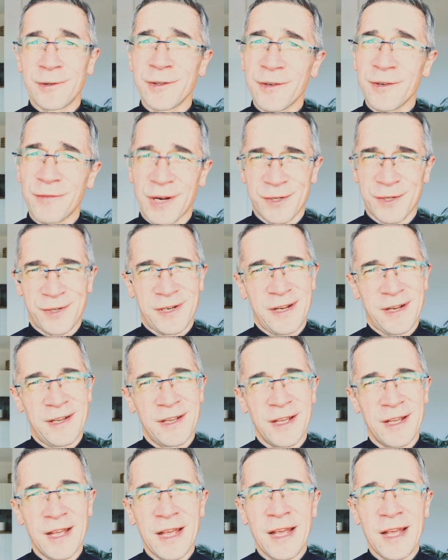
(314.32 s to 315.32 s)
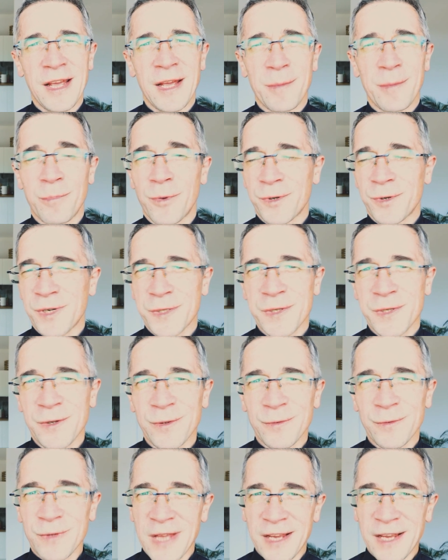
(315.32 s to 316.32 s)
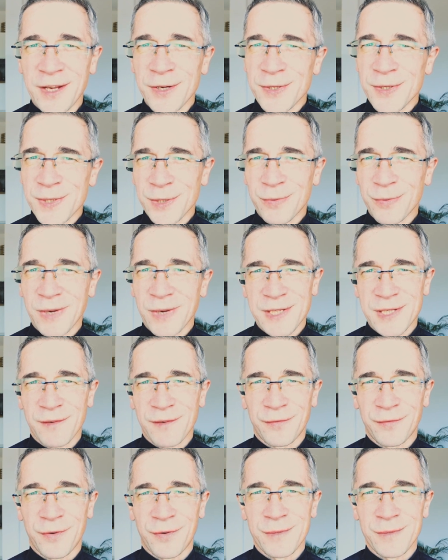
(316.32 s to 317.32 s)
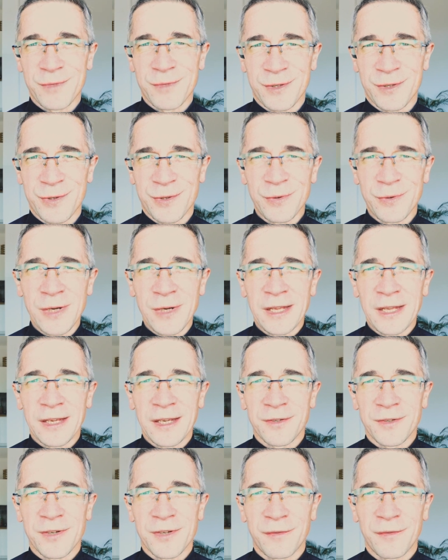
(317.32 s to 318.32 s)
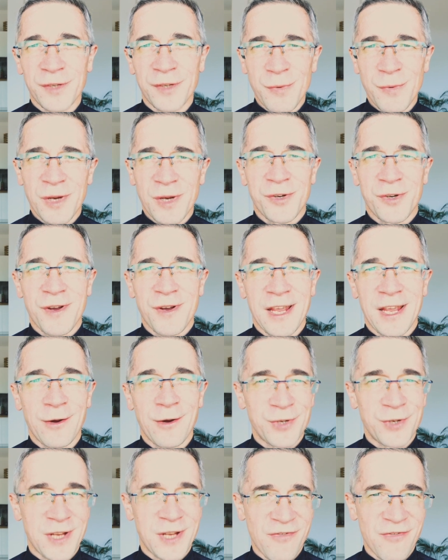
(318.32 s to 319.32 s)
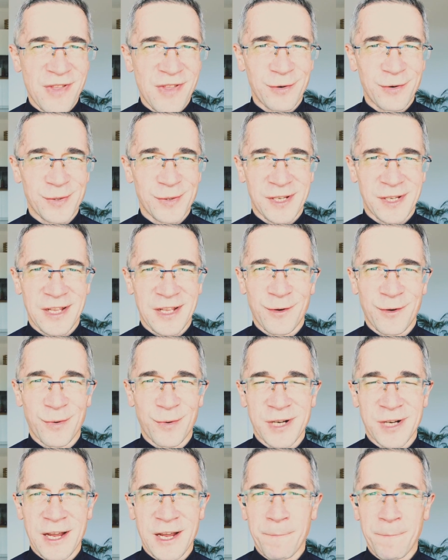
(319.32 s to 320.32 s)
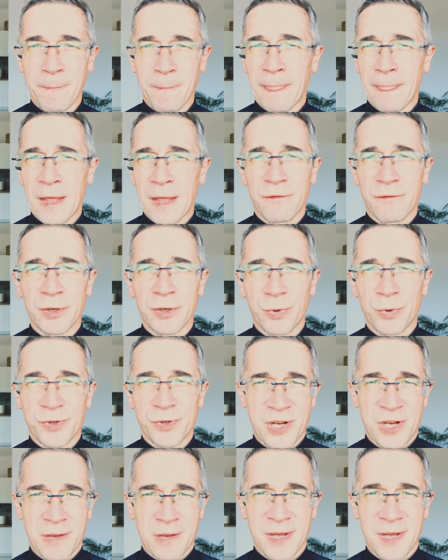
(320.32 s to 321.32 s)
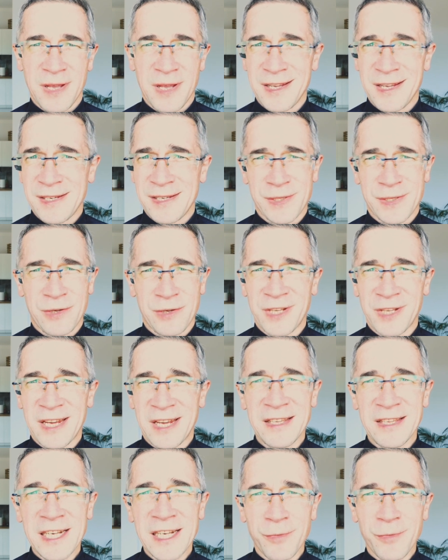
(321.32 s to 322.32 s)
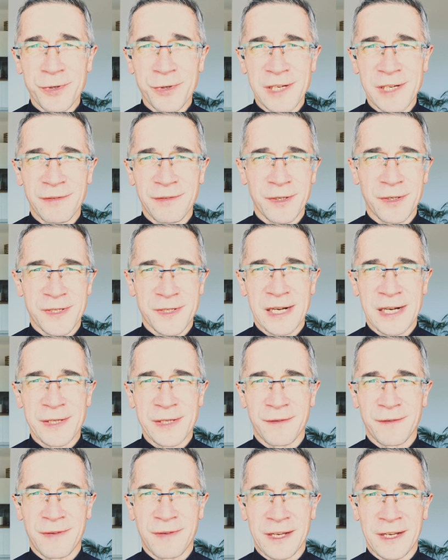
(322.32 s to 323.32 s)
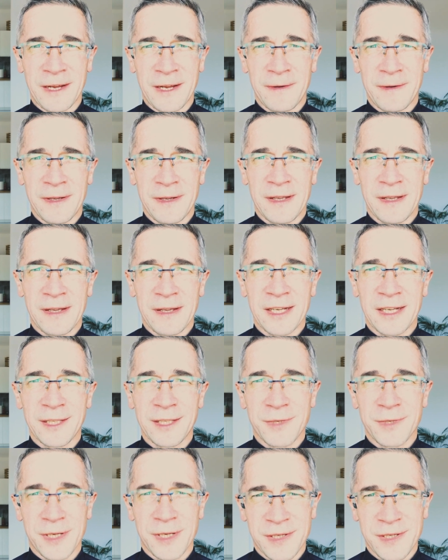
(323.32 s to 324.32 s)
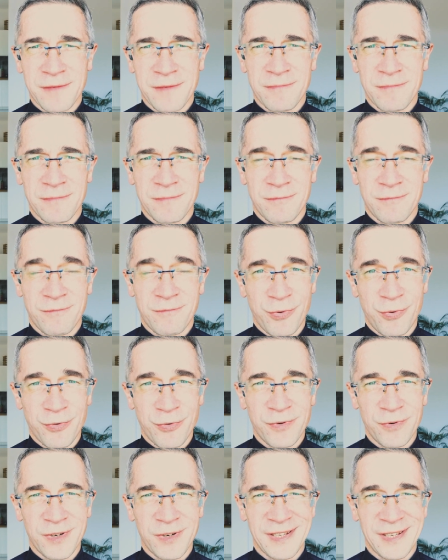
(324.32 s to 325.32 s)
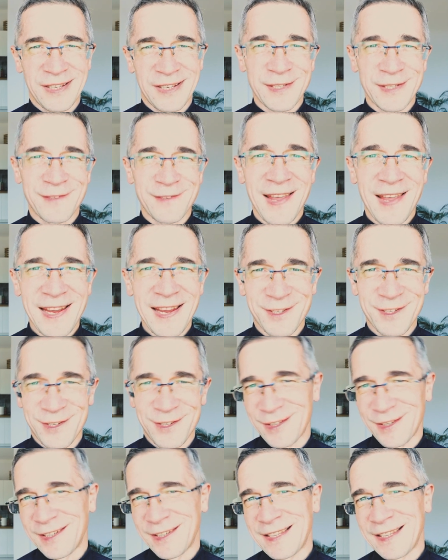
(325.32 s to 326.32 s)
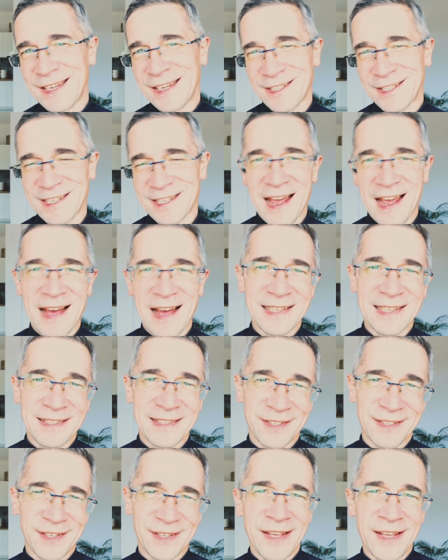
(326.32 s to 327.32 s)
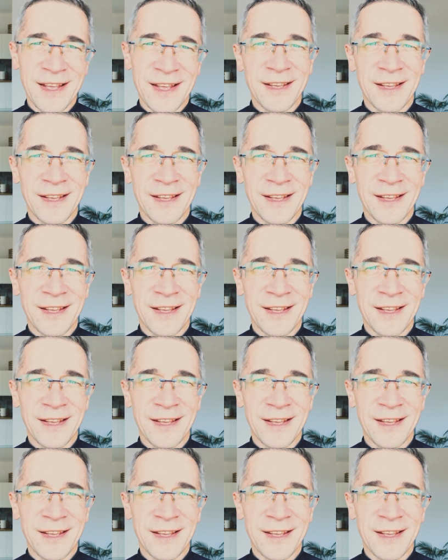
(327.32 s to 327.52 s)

No właśnie. Może są jakieś sytuacje w Twoim życiu, gdzie chwyciłeś się jakiegoś jednego scenariusza, według Ciebie jest on jedyny możliwy do zrealizowania. A tymczasem Bóg jest większy niż ja, ty